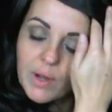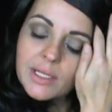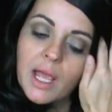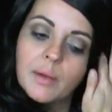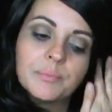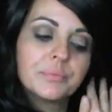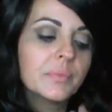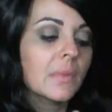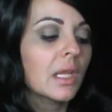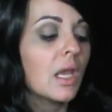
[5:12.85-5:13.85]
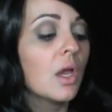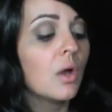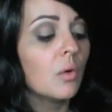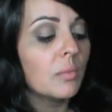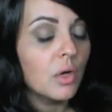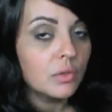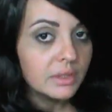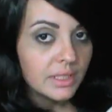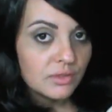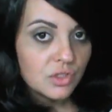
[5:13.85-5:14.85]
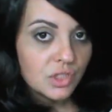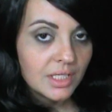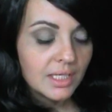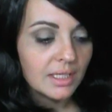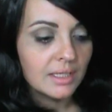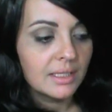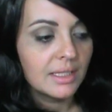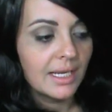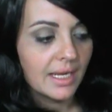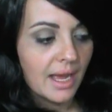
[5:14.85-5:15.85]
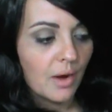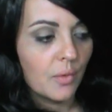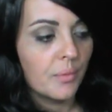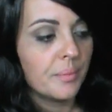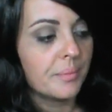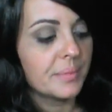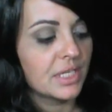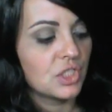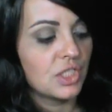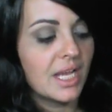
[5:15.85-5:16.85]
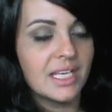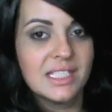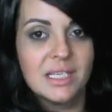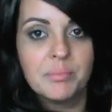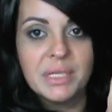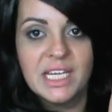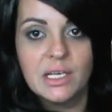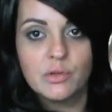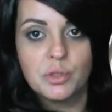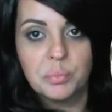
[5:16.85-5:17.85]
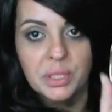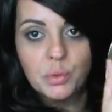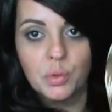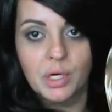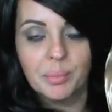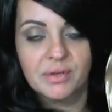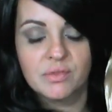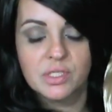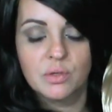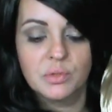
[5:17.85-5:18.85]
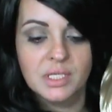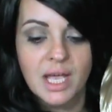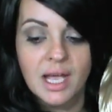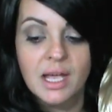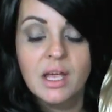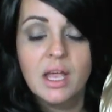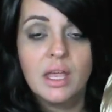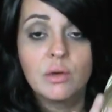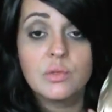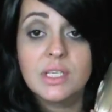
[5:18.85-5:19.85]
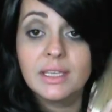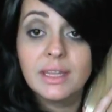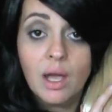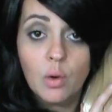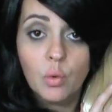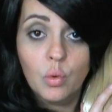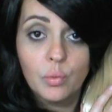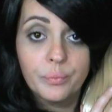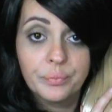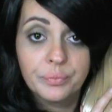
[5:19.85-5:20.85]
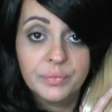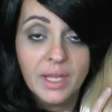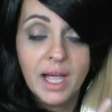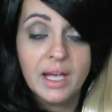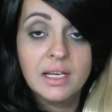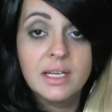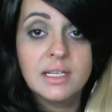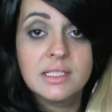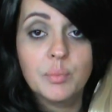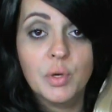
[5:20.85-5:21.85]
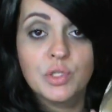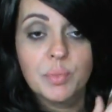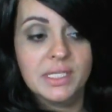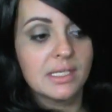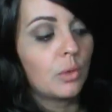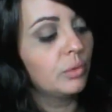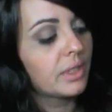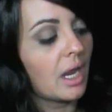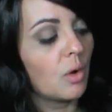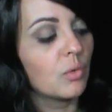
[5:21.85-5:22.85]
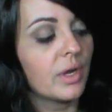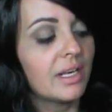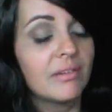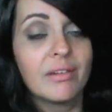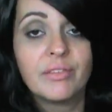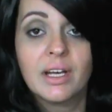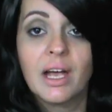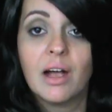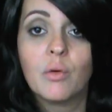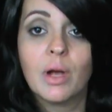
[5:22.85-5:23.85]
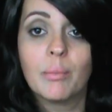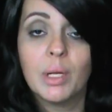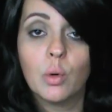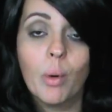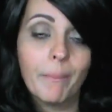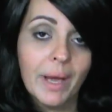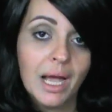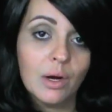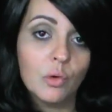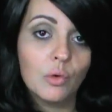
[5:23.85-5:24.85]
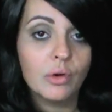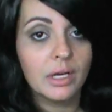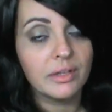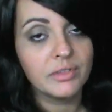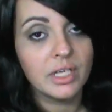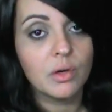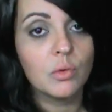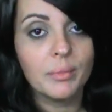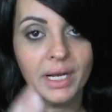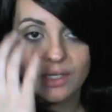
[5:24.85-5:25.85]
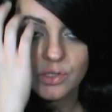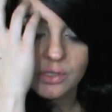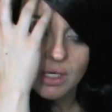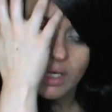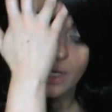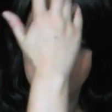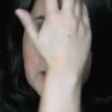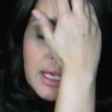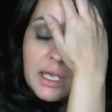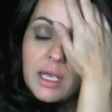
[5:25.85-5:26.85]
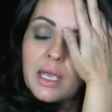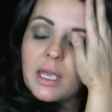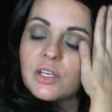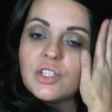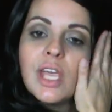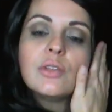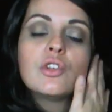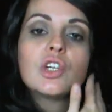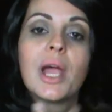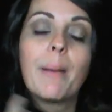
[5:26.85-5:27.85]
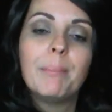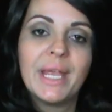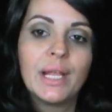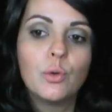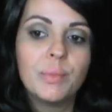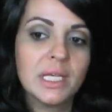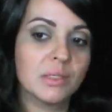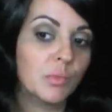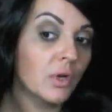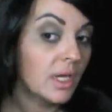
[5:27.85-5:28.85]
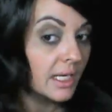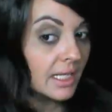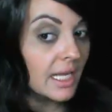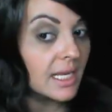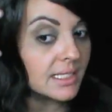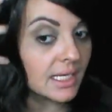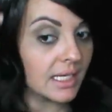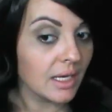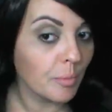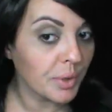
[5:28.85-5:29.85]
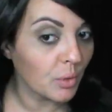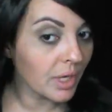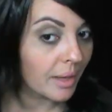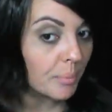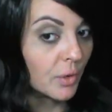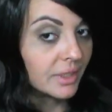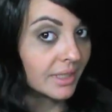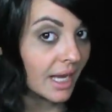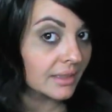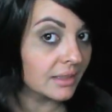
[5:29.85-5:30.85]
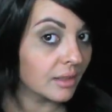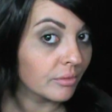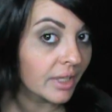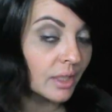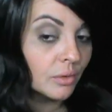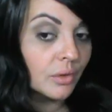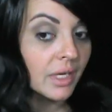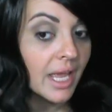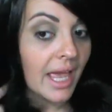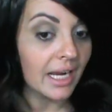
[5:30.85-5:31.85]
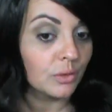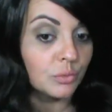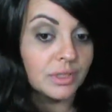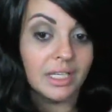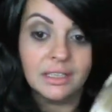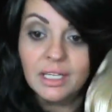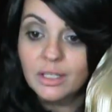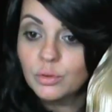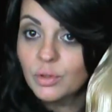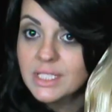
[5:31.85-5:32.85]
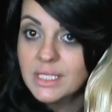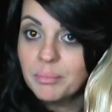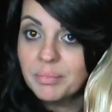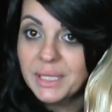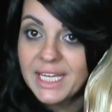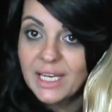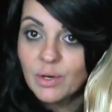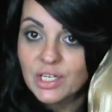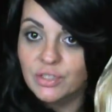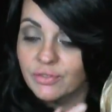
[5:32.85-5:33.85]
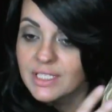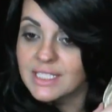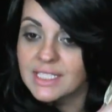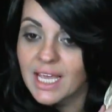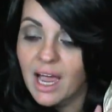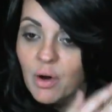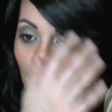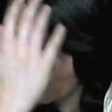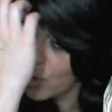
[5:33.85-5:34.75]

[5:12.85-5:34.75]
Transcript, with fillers: guardar. Uma outra dica legal para tirar esse brilho de peruca para você usar, usa talco, tá? Você pode passar o talco, aí ela vai ficar um cabelo opaco, aí fica com mais é, jeito de cabelo mesmo. Que nem esse aqui, o peruca é importada, tá vendo? Ela não tem tanto esse brilho artificial